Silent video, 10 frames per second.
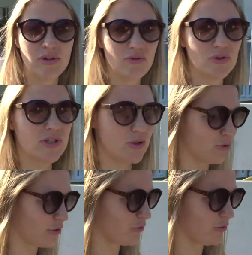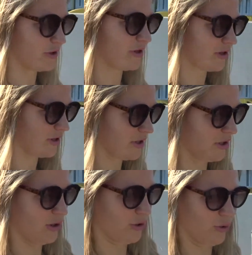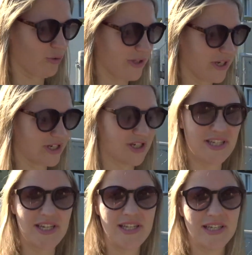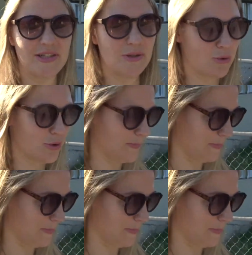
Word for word: его историю от рождения до